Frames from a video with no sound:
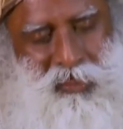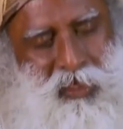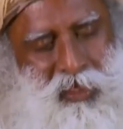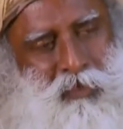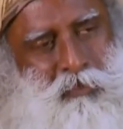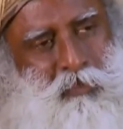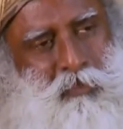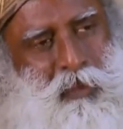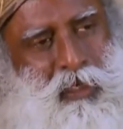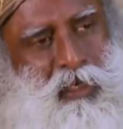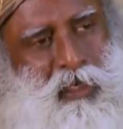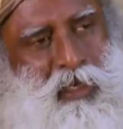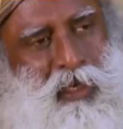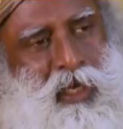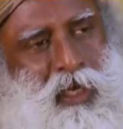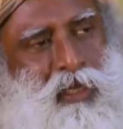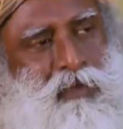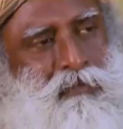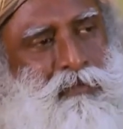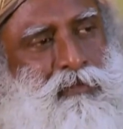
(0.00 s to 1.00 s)
ist ein
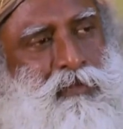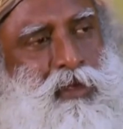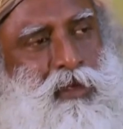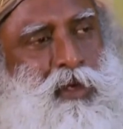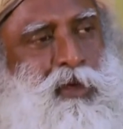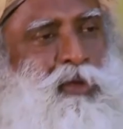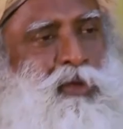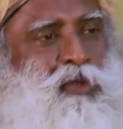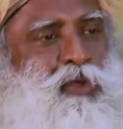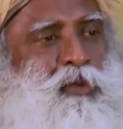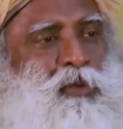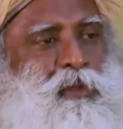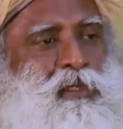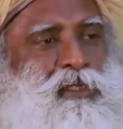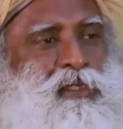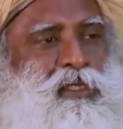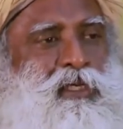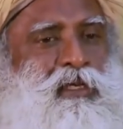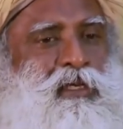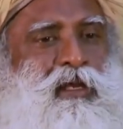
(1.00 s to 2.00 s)
vollständiges Leben.
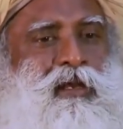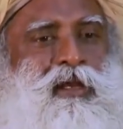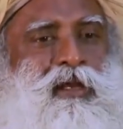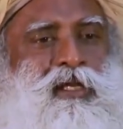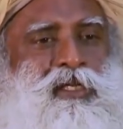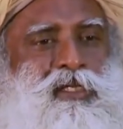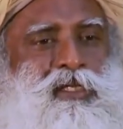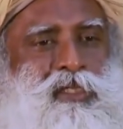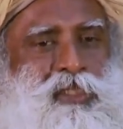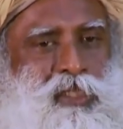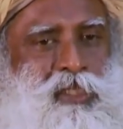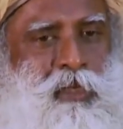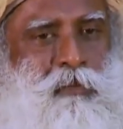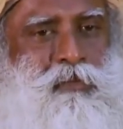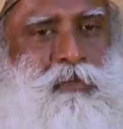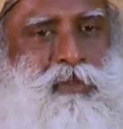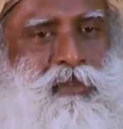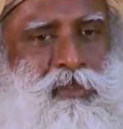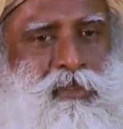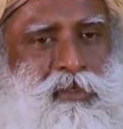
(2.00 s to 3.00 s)
Wenn du als vollkommenes
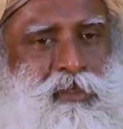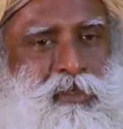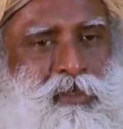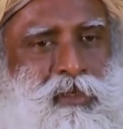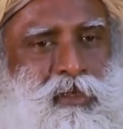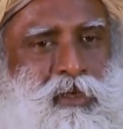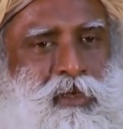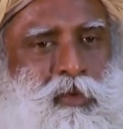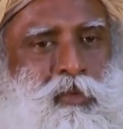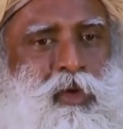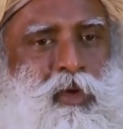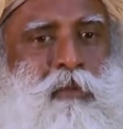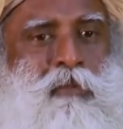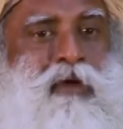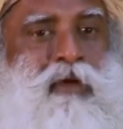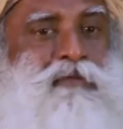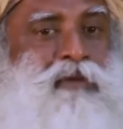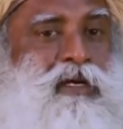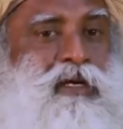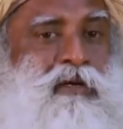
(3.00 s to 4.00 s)
Leben erblüht
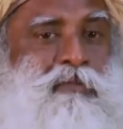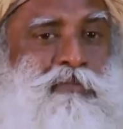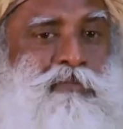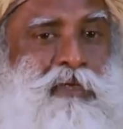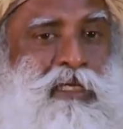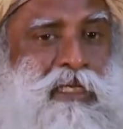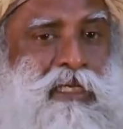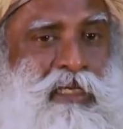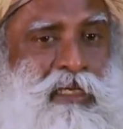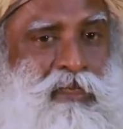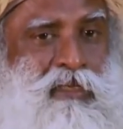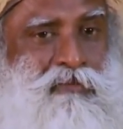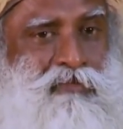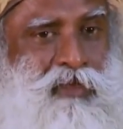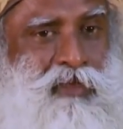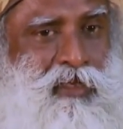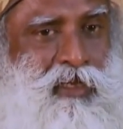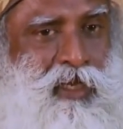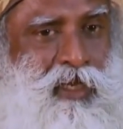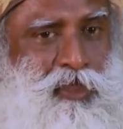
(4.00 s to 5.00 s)
bist, wirst du sehen,
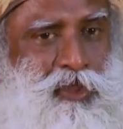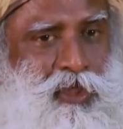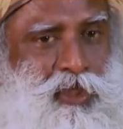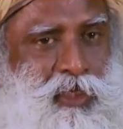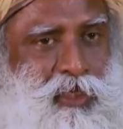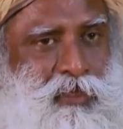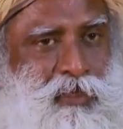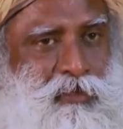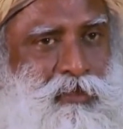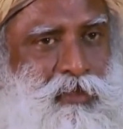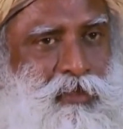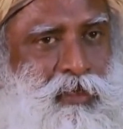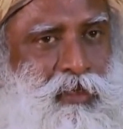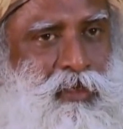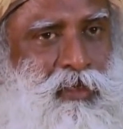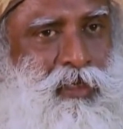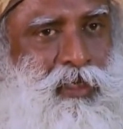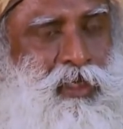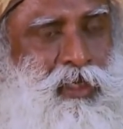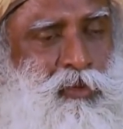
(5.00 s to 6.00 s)
dass deine Beziehungen
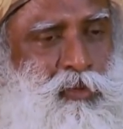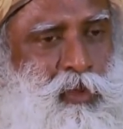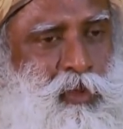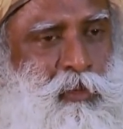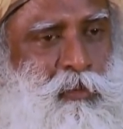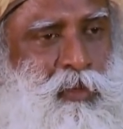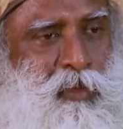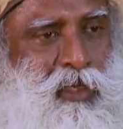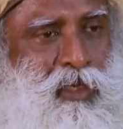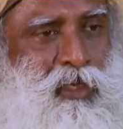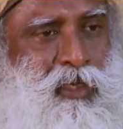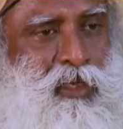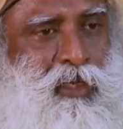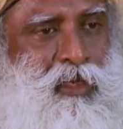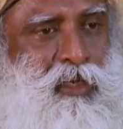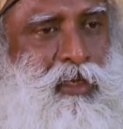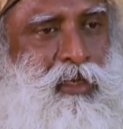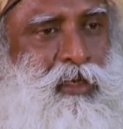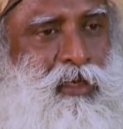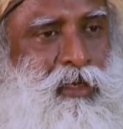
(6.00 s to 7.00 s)
von ganz anderer
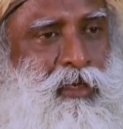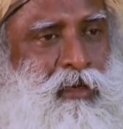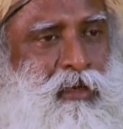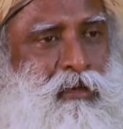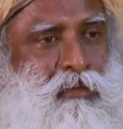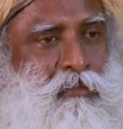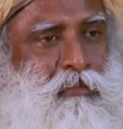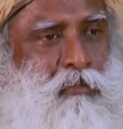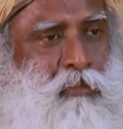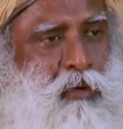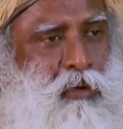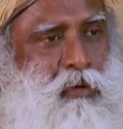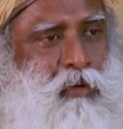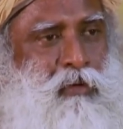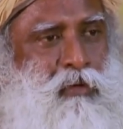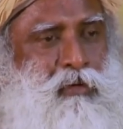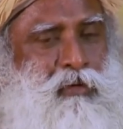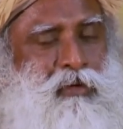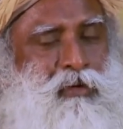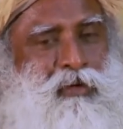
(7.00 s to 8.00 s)
Natur sein werden.
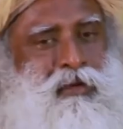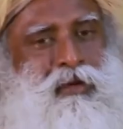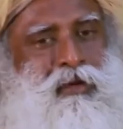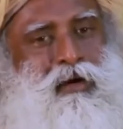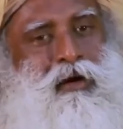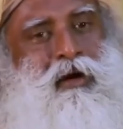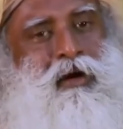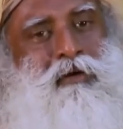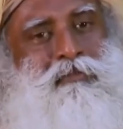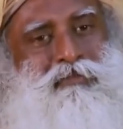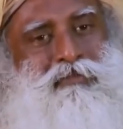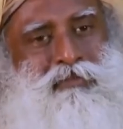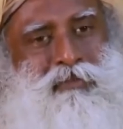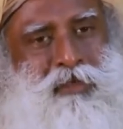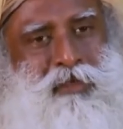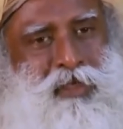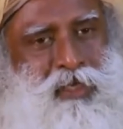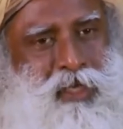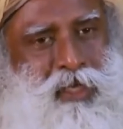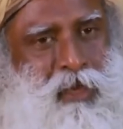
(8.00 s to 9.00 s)
Es wird mehr
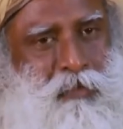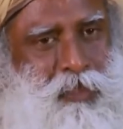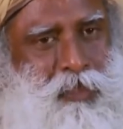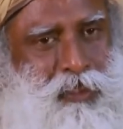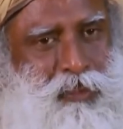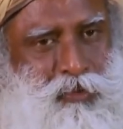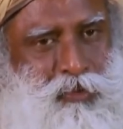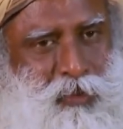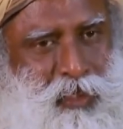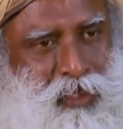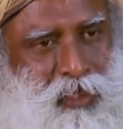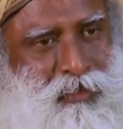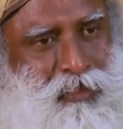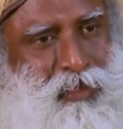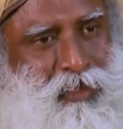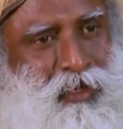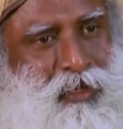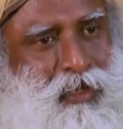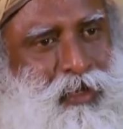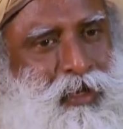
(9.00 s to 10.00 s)
ein
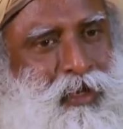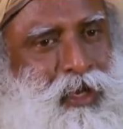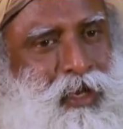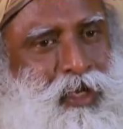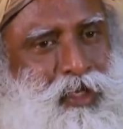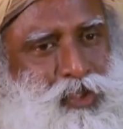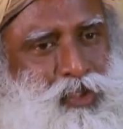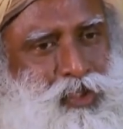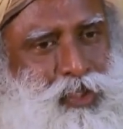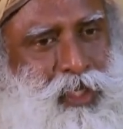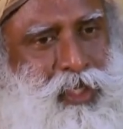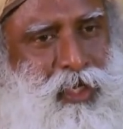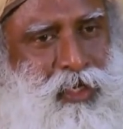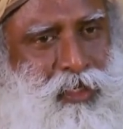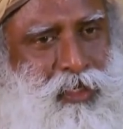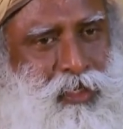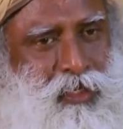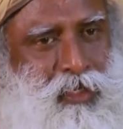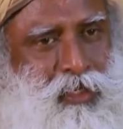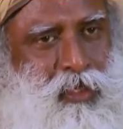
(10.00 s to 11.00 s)
Zusammenkommen und
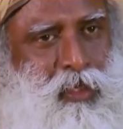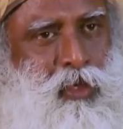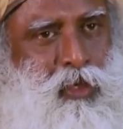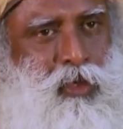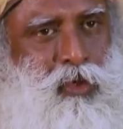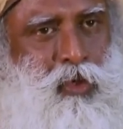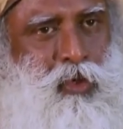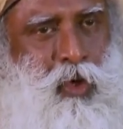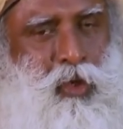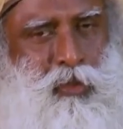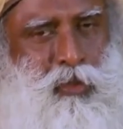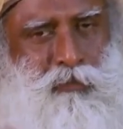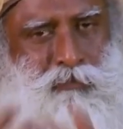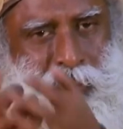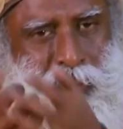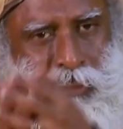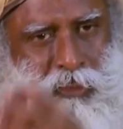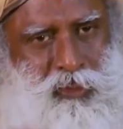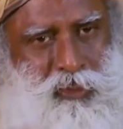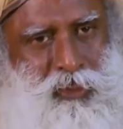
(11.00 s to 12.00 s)
Teilen sein, nicht ein
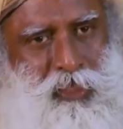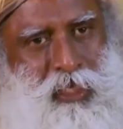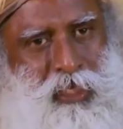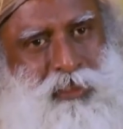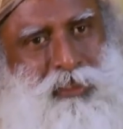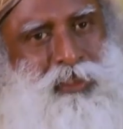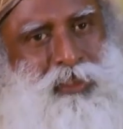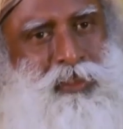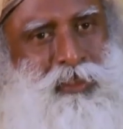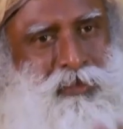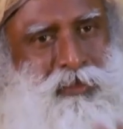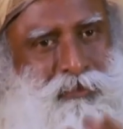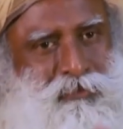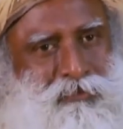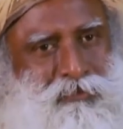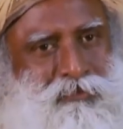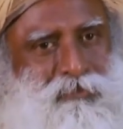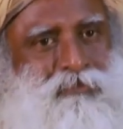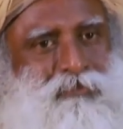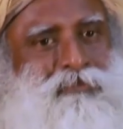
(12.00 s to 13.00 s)
Auspressen.
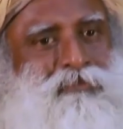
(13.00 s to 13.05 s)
